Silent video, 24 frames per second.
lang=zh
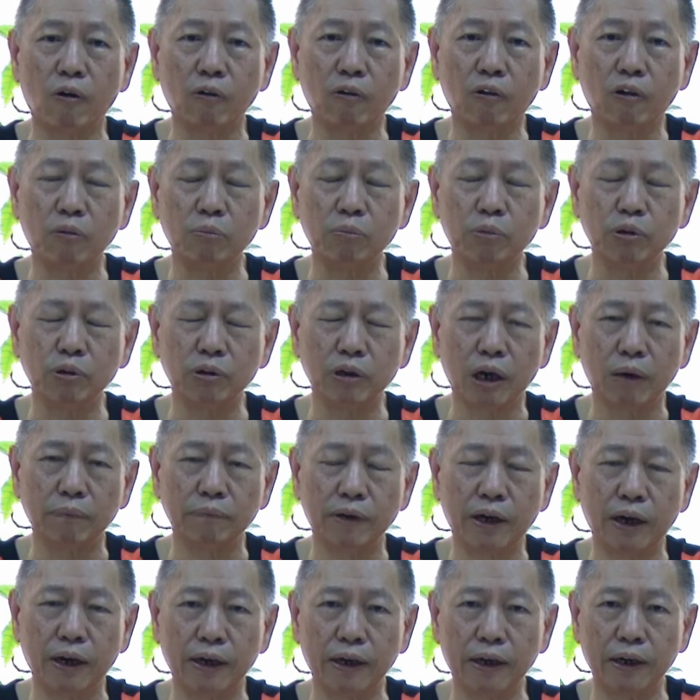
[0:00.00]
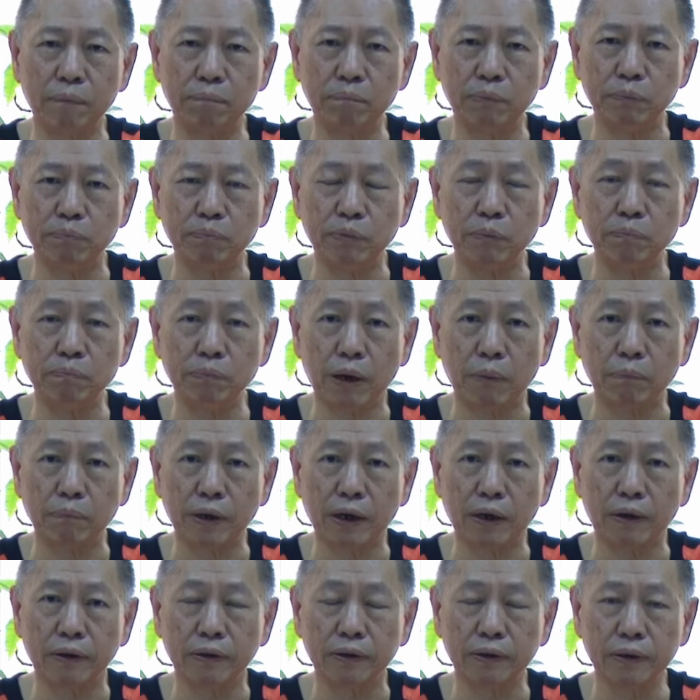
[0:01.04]
防空母舰来，安尼兵兵乓
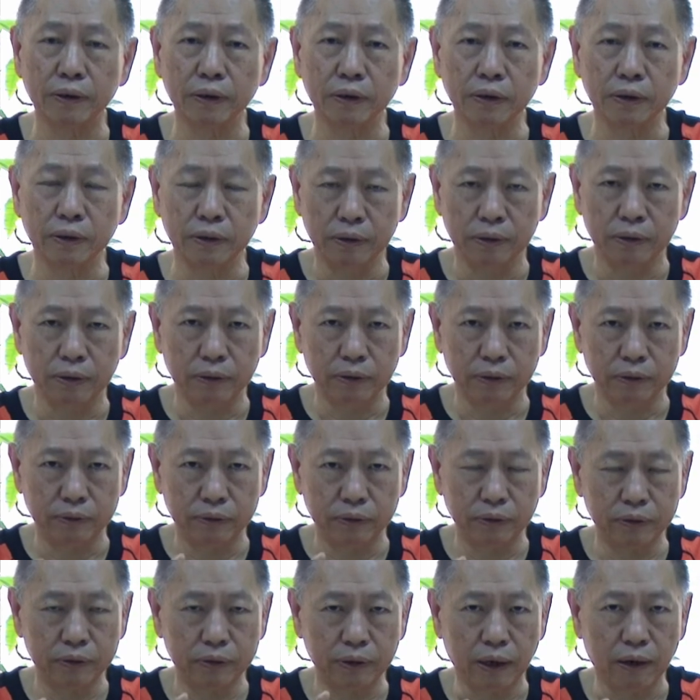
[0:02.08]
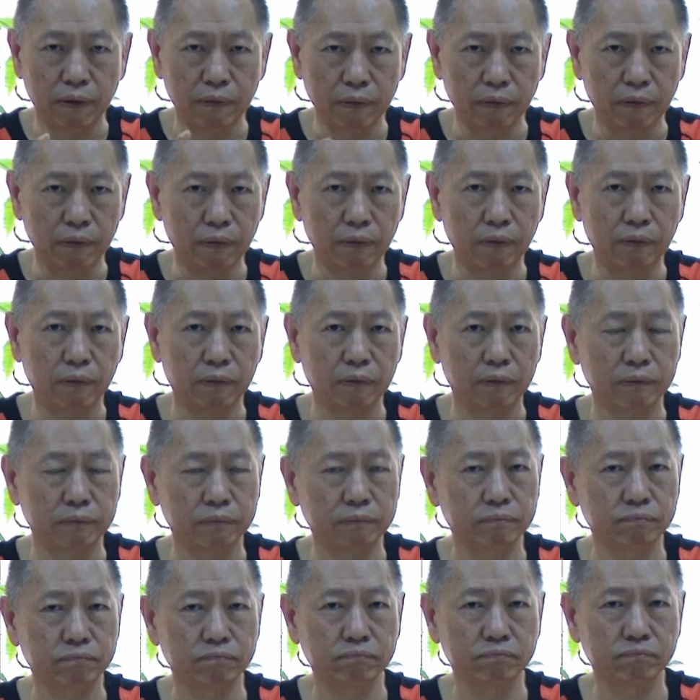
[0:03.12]
乓啊，这条路吼，
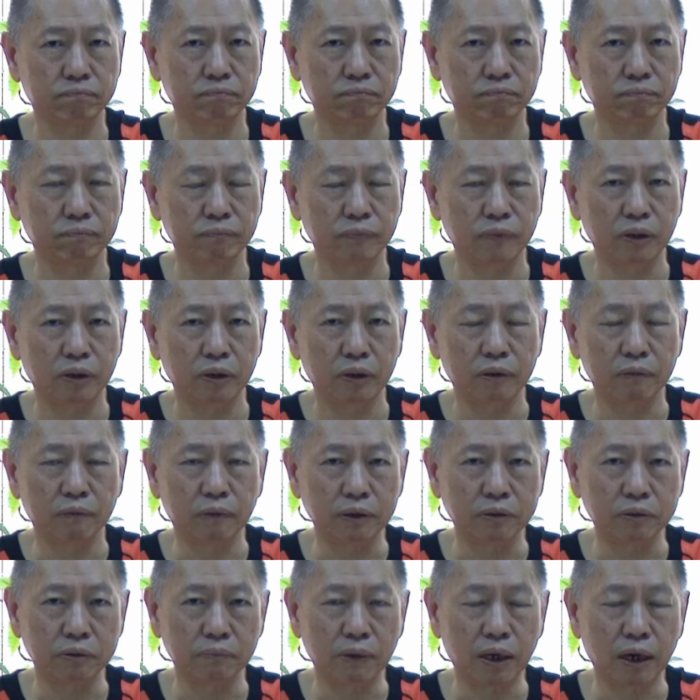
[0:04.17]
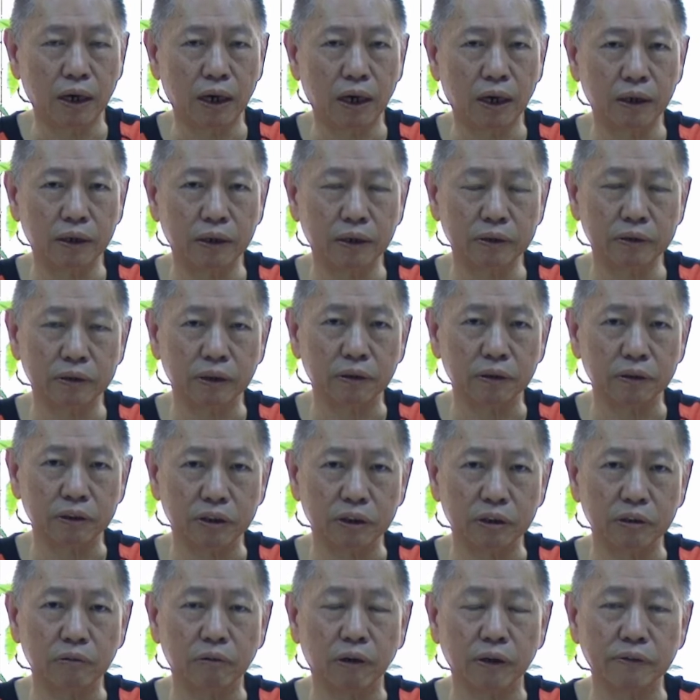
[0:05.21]
我即马安尼长
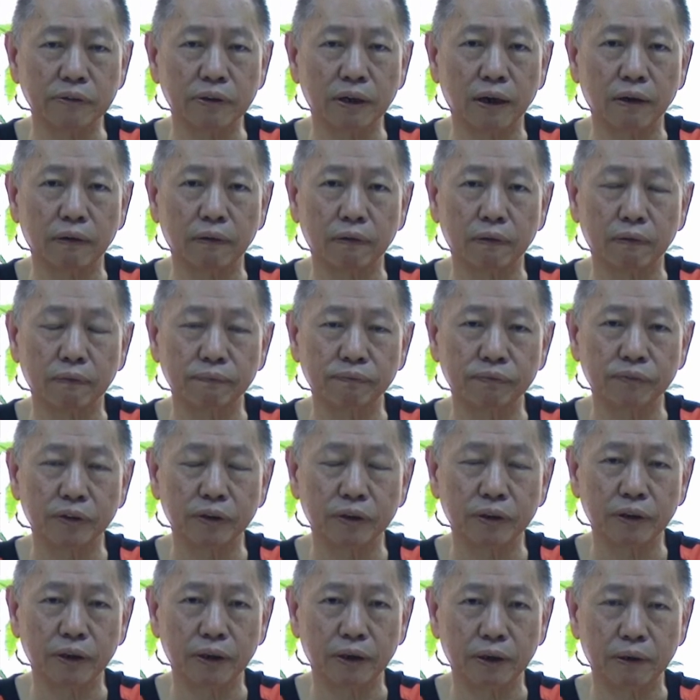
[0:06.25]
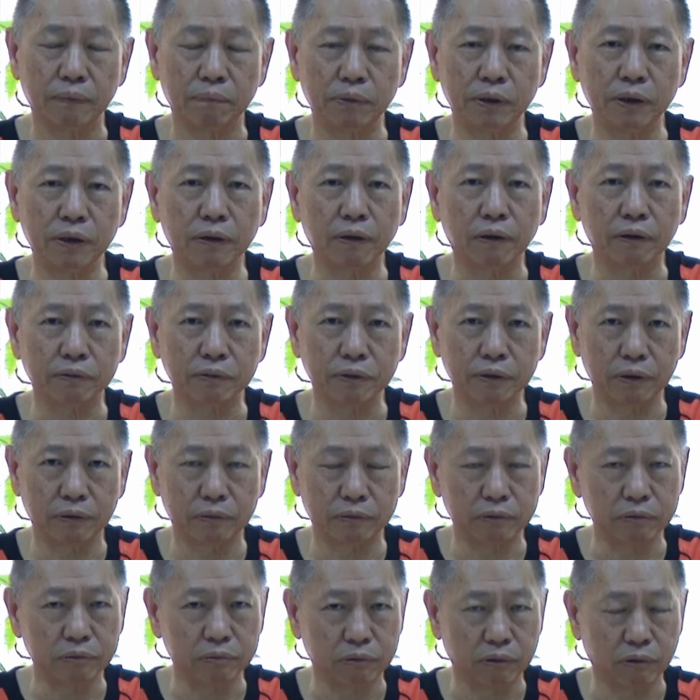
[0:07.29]
期观察吼，诶，美国
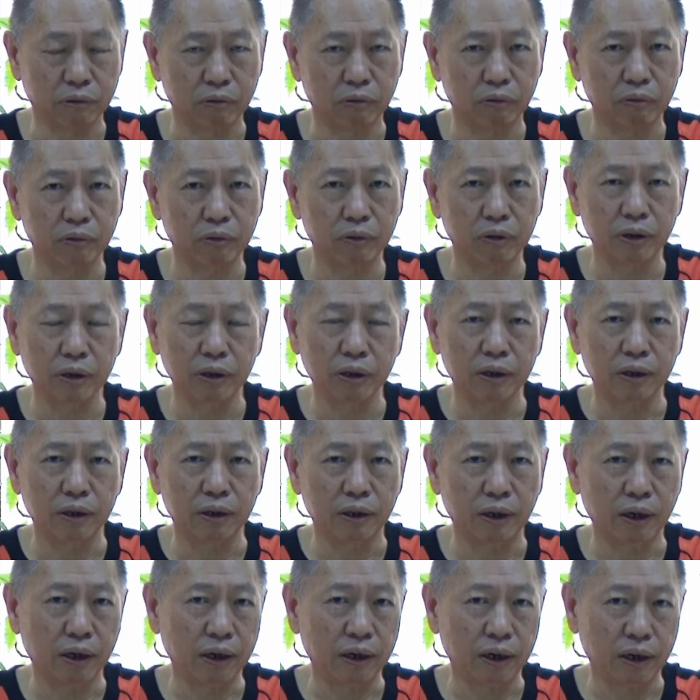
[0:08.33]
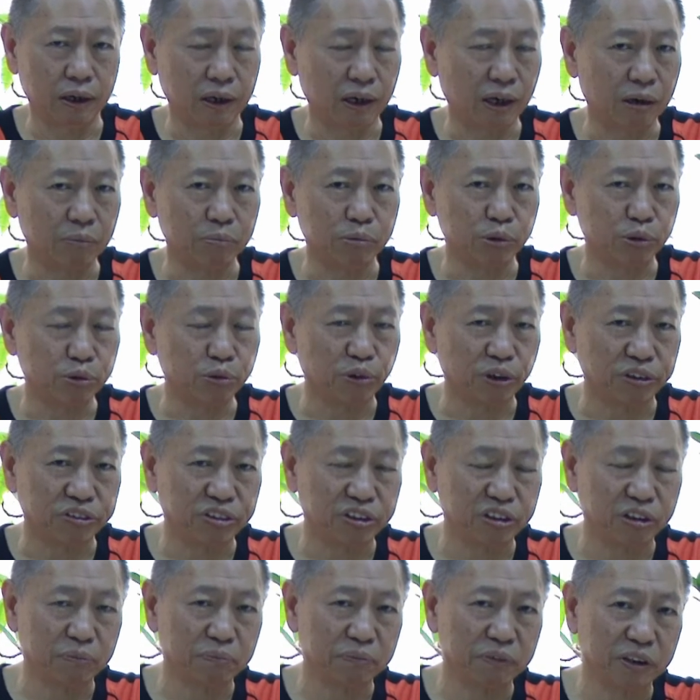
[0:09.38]
政府吼，哪来哪无决
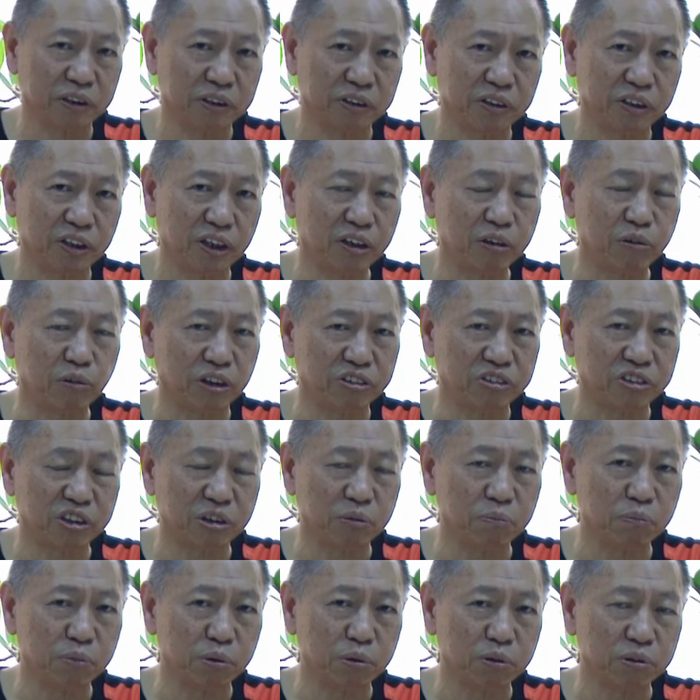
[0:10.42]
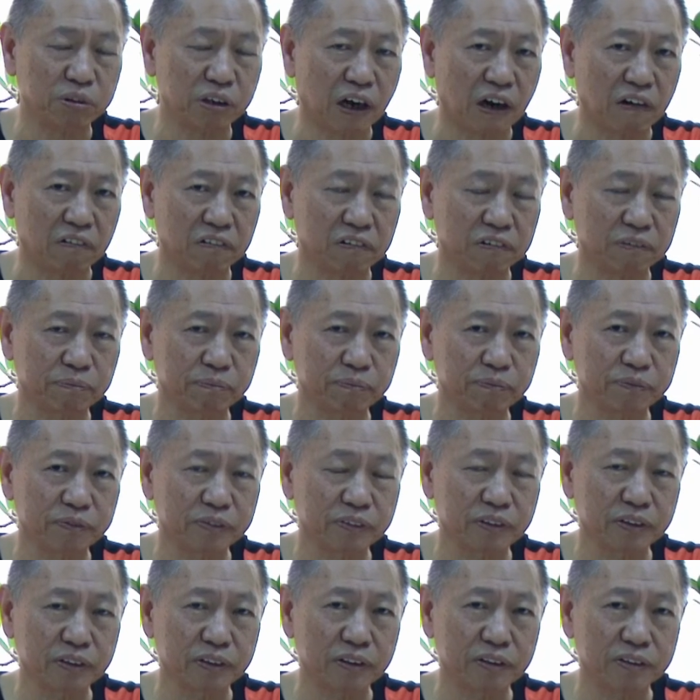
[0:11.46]
心呢？迄决心无够。
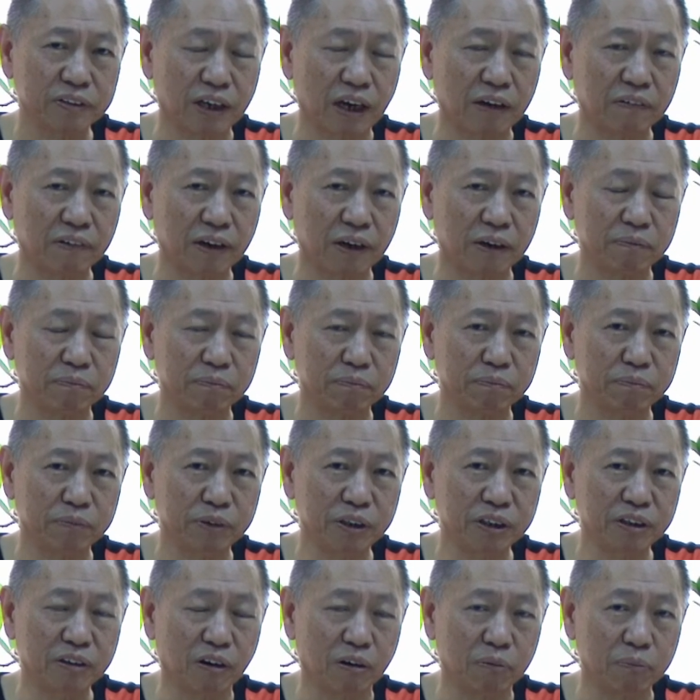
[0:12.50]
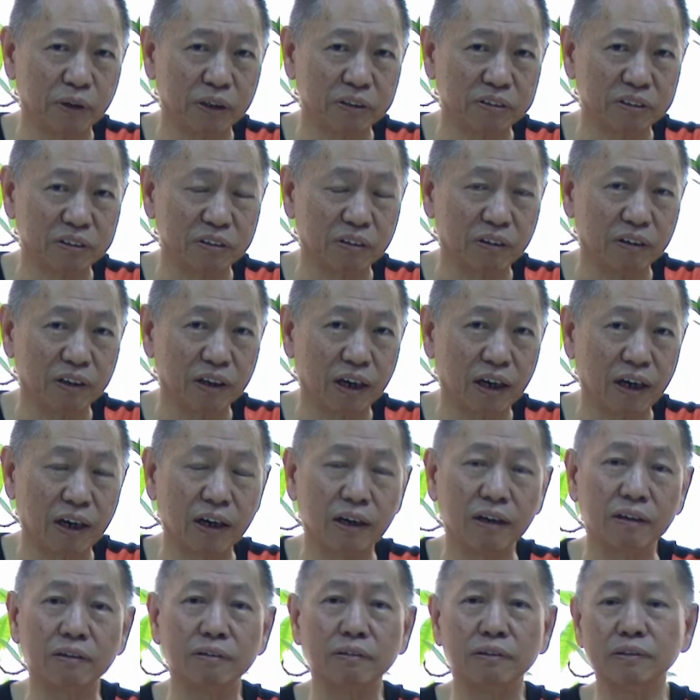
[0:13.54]
是安怎？美国嘛是讲
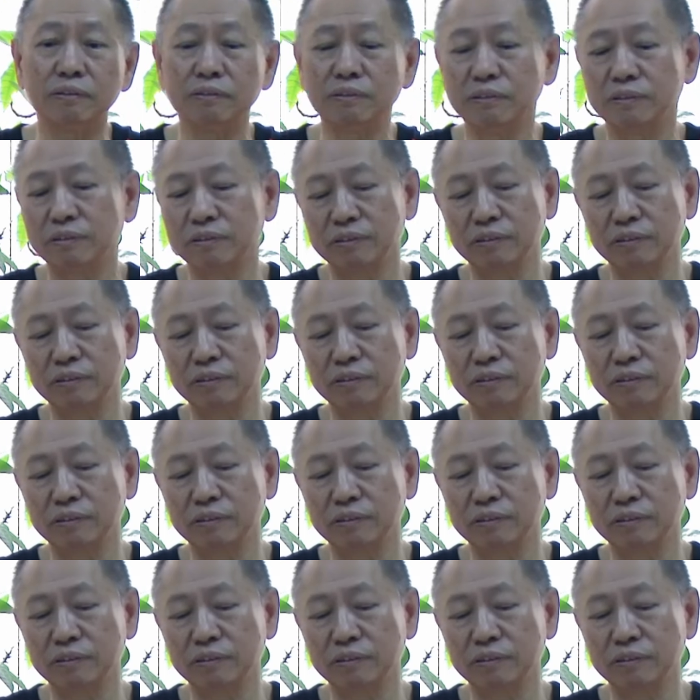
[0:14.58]
啊，我